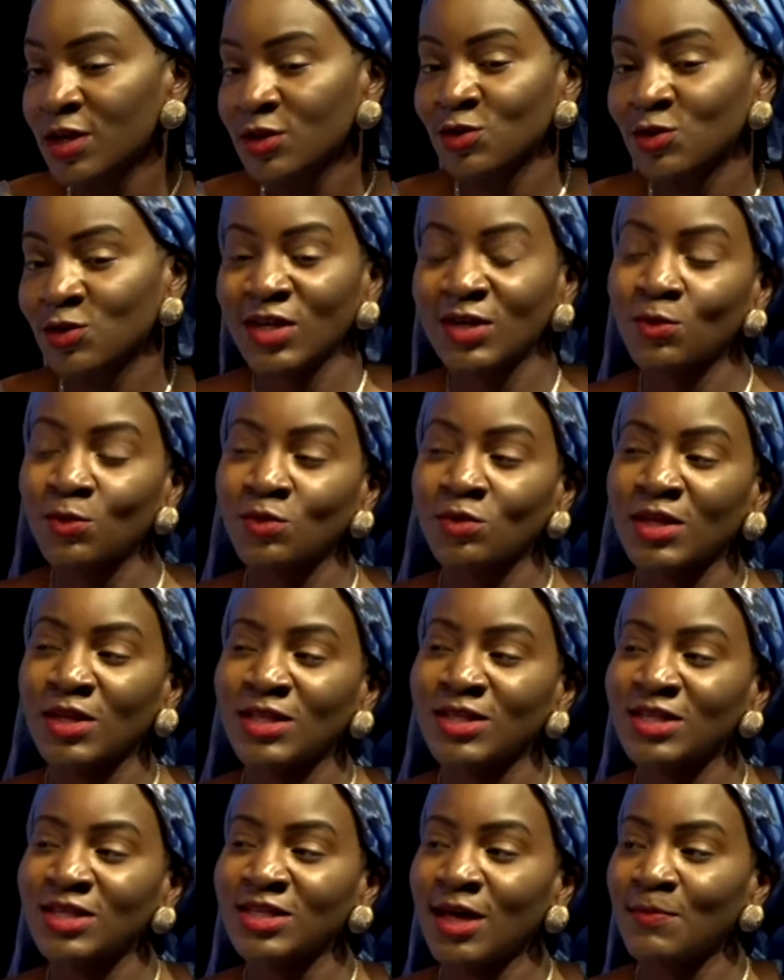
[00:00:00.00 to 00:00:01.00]
Je sais qu'on en
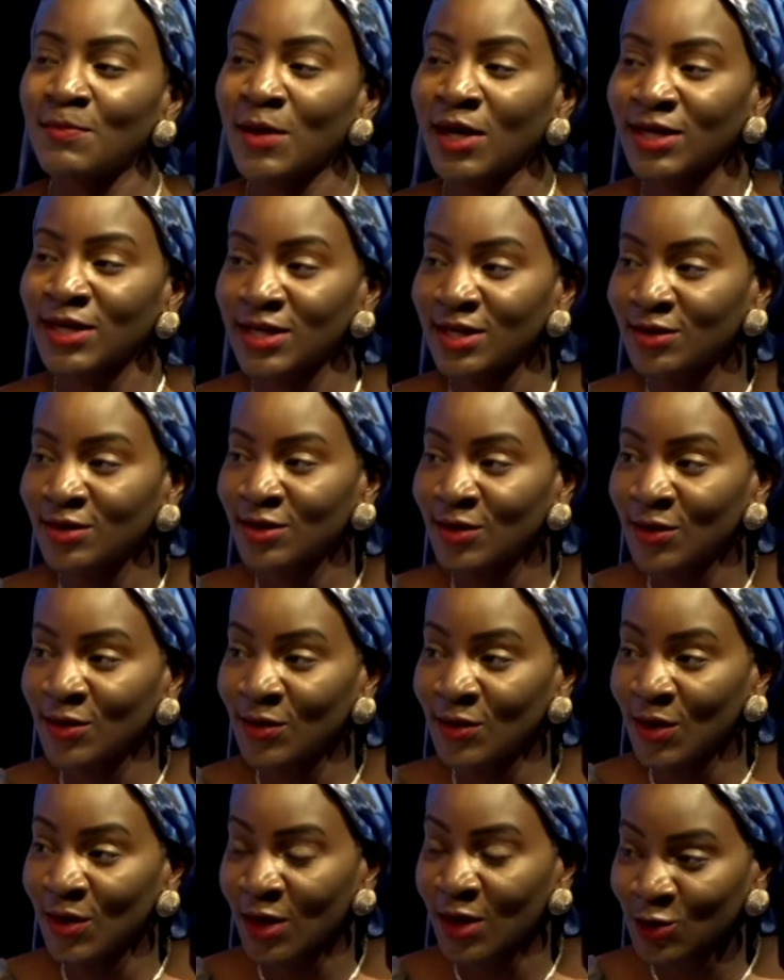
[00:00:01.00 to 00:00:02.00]
a déjà parlé
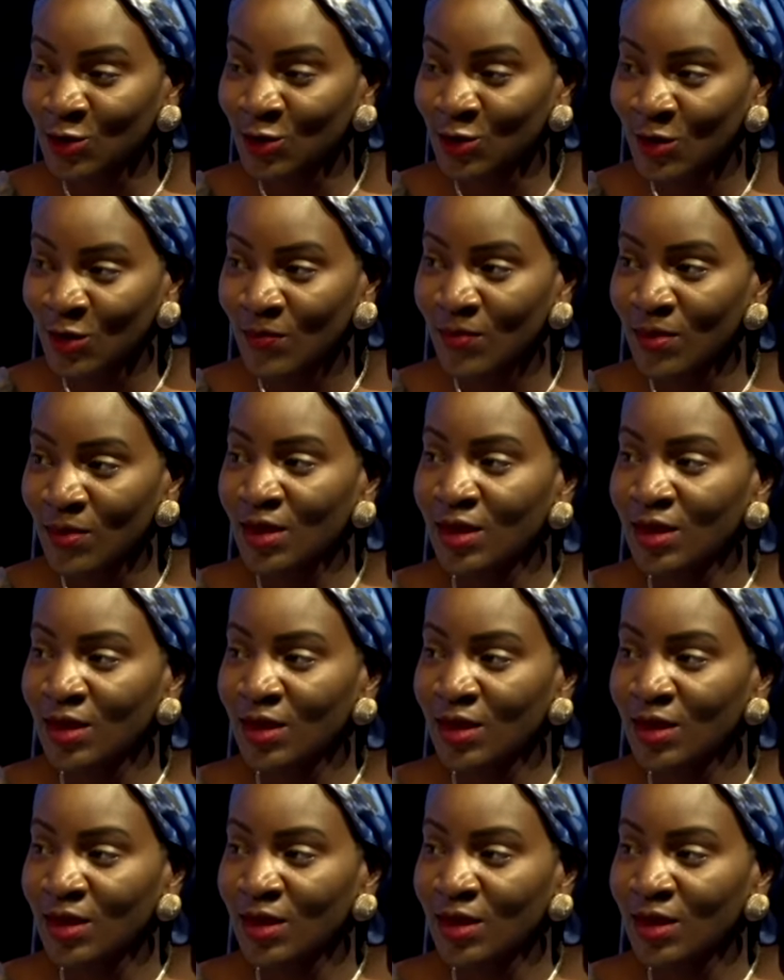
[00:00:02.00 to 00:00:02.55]
un jour.